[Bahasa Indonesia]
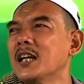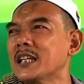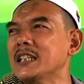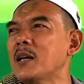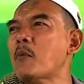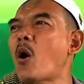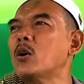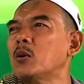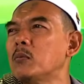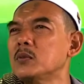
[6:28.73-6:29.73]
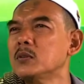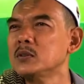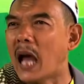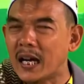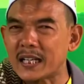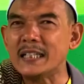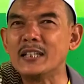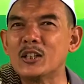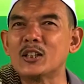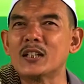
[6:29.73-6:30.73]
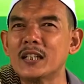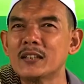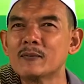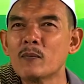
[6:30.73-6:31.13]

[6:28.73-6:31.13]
rine mau janggrek nih, ngono tangge,